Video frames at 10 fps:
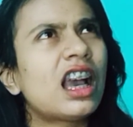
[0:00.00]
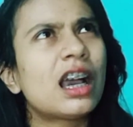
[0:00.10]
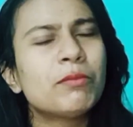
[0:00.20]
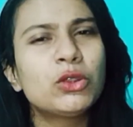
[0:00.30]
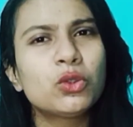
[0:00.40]

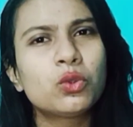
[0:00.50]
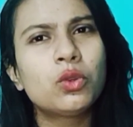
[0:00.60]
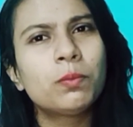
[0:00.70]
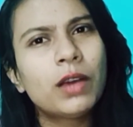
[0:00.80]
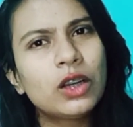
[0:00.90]
আমি তো খুব
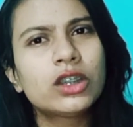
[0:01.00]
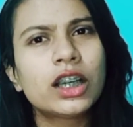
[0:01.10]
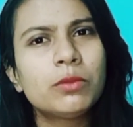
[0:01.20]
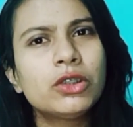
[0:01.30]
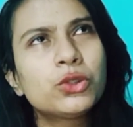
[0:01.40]
ভালো
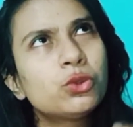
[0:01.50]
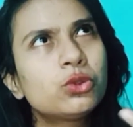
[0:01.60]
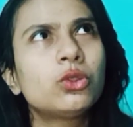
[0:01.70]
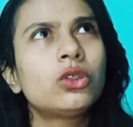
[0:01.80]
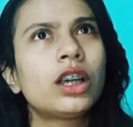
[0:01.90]
থাকবো
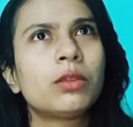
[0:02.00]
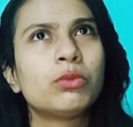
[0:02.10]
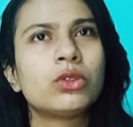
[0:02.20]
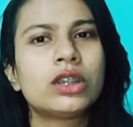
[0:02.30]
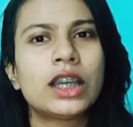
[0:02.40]
সুস্থও থাকবো
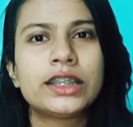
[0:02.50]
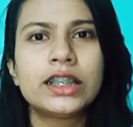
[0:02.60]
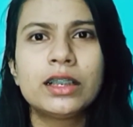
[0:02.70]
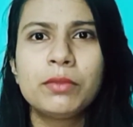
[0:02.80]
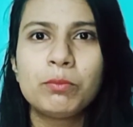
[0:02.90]
তাছাড়া
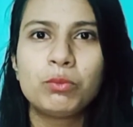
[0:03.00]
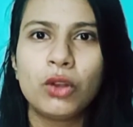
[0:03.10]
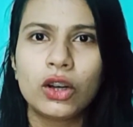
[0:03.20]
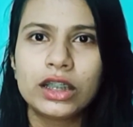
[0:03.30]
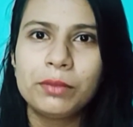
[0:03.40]
আমি
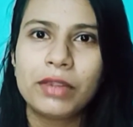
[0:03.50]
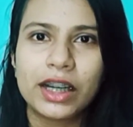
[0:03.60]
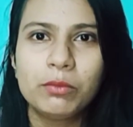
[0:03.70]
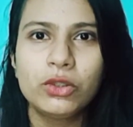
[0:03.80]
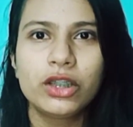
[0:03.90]
ব্লগটা
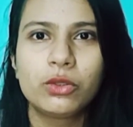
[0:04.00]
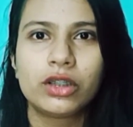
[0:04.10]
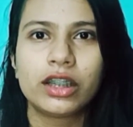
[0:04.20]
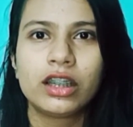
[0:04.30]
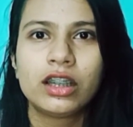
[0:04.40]
বানাবো কী করে